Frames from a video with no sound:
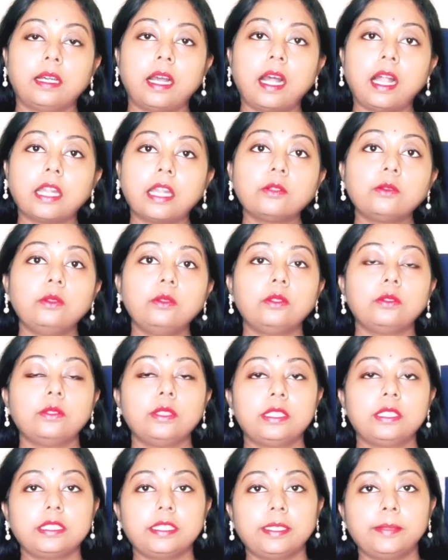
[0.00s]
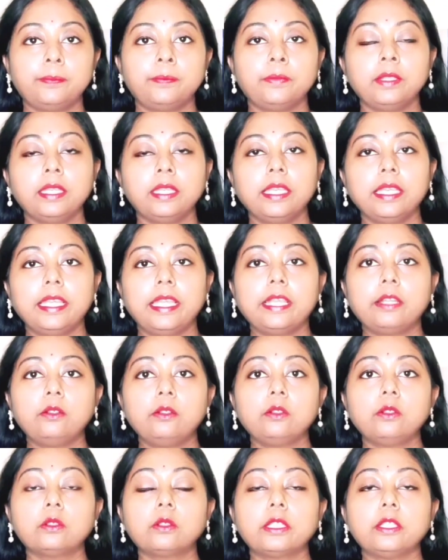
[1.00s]
হাড়গুলো রয়েছে
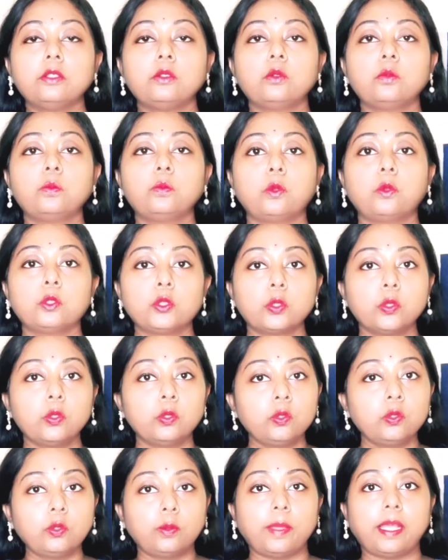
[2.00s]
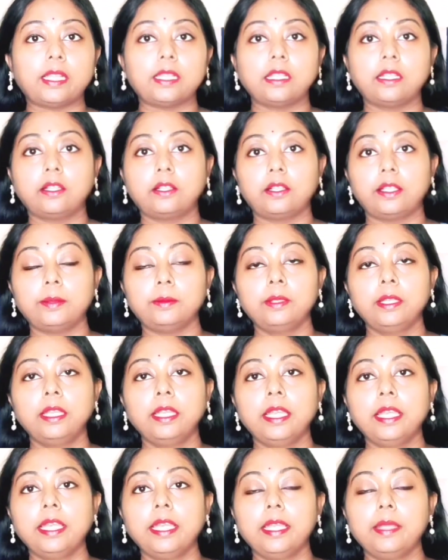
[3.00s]
এগুলো কিন্তু প্রচণ্ড ব্যথা হয়
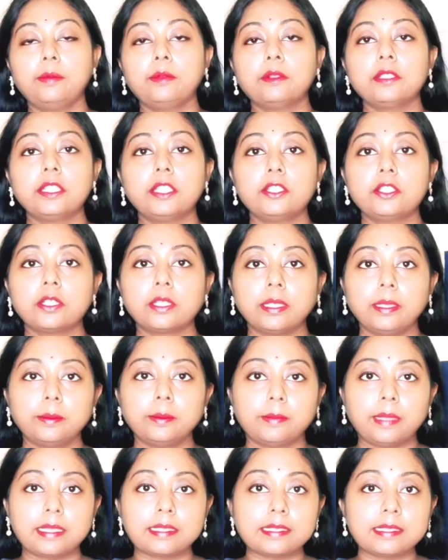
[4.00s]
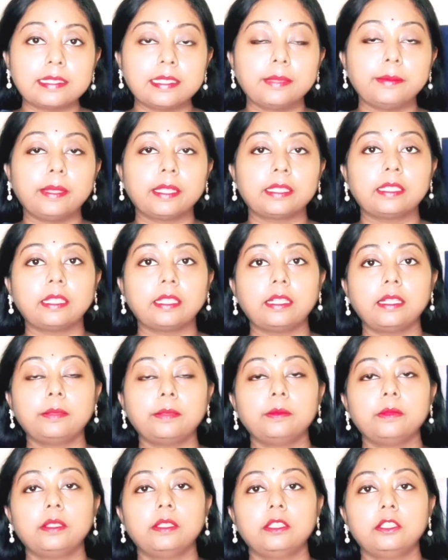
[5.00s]
এবং সেই সঙ্গে মাসেলে ব্যথা
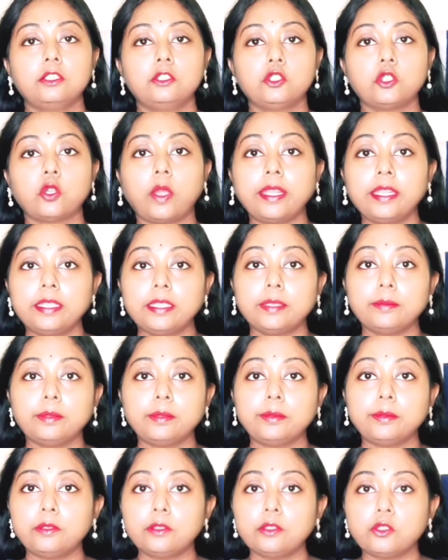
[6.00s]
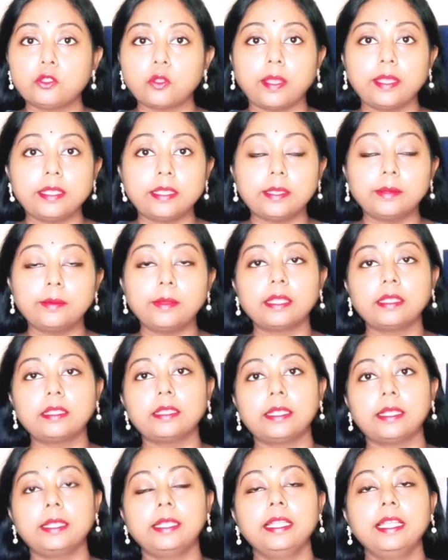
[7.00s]
জয়েন্টে বিভিন্ন জয়েন্টে
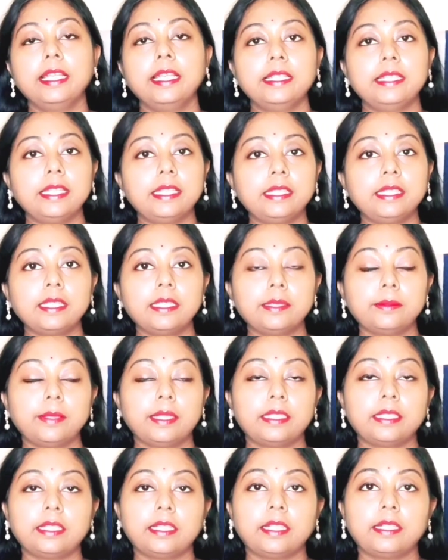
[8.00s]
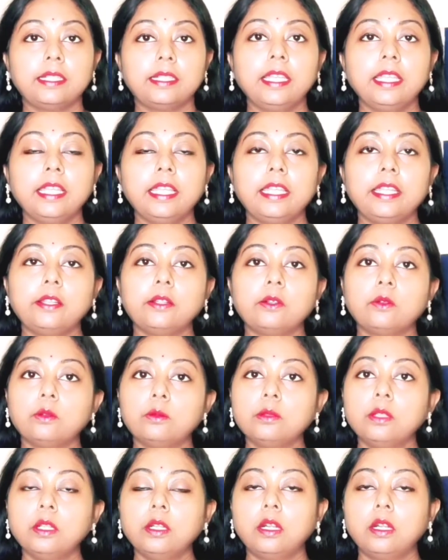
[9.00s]
ব্যথা টেন্ডানে ব্যথা এরকম